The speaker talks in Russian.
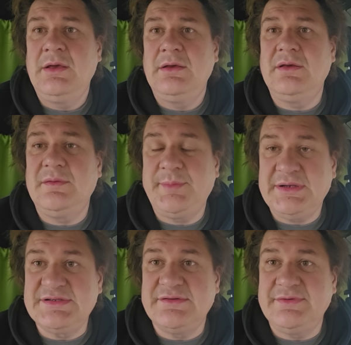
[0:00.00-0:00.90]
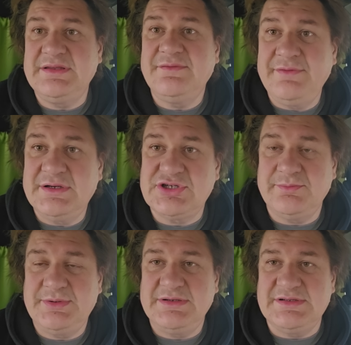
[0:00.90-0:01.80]
э, праздновать ваши
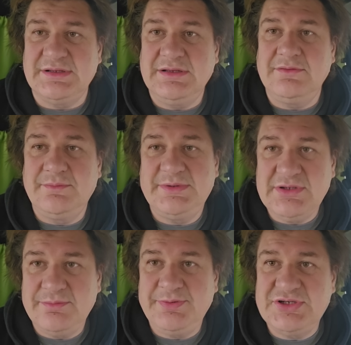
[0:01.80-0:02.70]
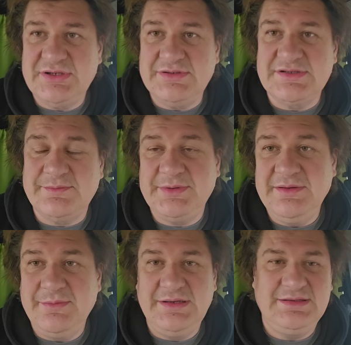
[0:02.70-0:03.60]
праздники. Но, пожалуйста,
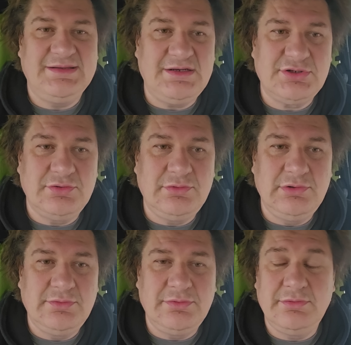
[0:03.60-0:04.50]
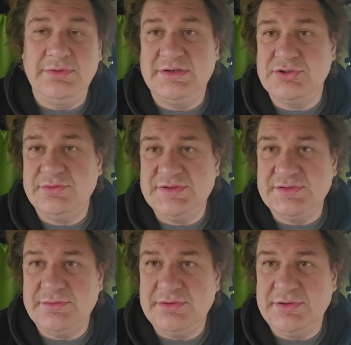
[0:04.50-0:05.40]
понимайте нашу культуру, нашу
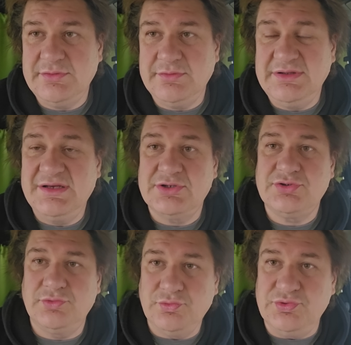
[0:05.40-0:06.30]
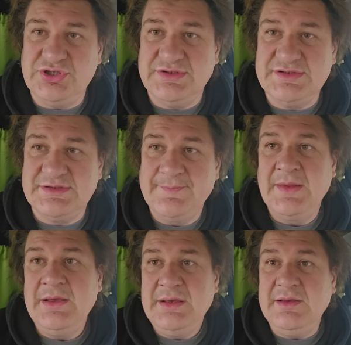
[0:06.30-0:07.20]
историю и нашу участь.
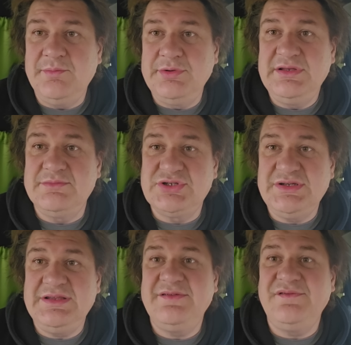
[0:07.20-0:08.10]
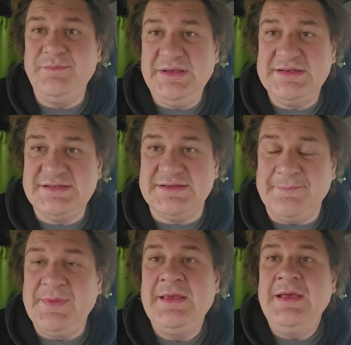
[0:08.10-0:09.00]
И будем жить вместе.
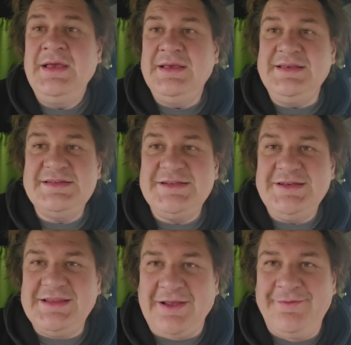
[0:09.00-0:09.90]
Если это